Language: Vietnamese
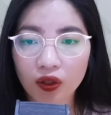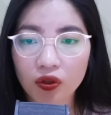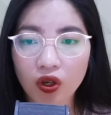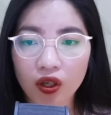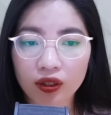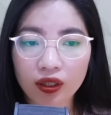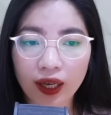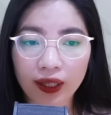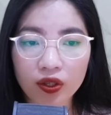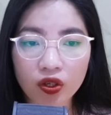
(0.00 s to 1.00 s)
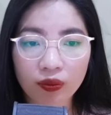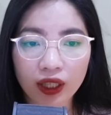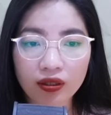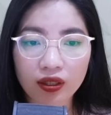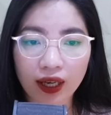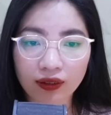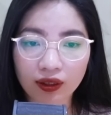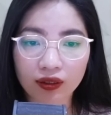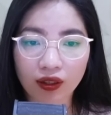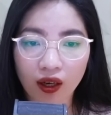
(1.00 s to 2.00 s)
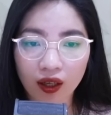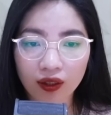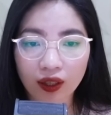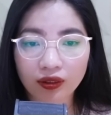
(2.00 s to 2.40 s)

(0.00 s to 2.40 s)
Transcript: Cô còn đưa ảnh cho mấy cửa hàng gần đó